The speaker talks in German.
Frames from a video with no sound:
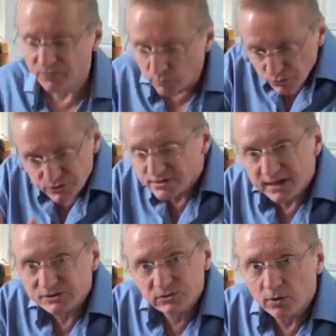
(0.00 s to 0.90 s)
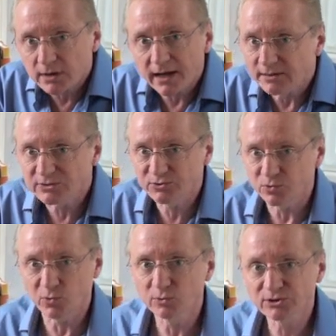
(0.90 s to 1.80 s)
Wir müssen jetzt noch gar nicht so
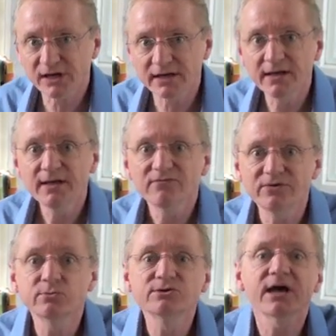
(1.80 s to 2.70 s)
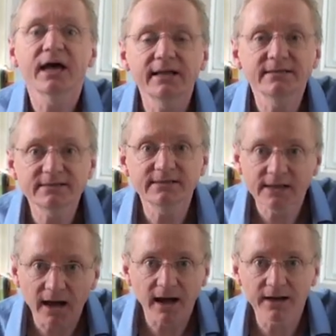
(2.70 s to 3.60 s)
groß sein, wie unser Endziel
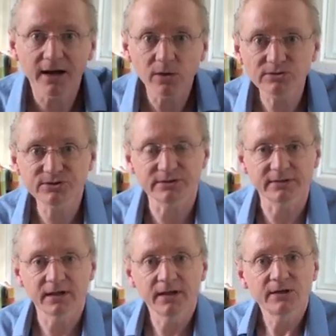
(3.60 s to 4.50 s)
gerade aussieht,